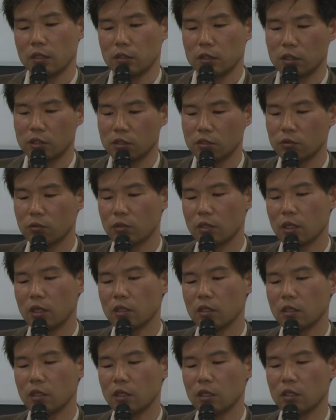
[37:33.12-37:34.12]
日朝
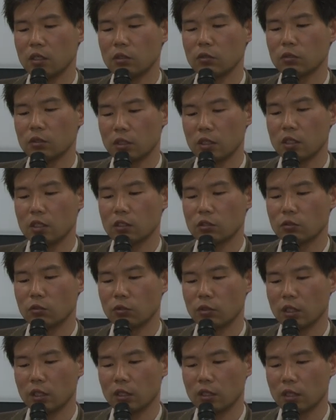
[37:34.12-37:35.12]
関係によって
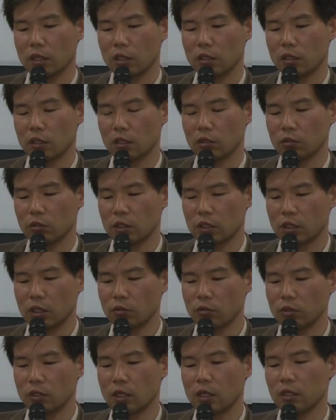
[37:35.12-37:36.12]
ソ連関係の機
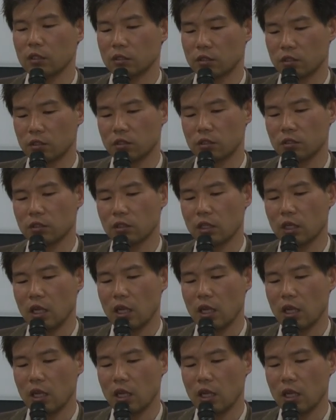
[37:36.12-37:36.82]
関を弾圧する、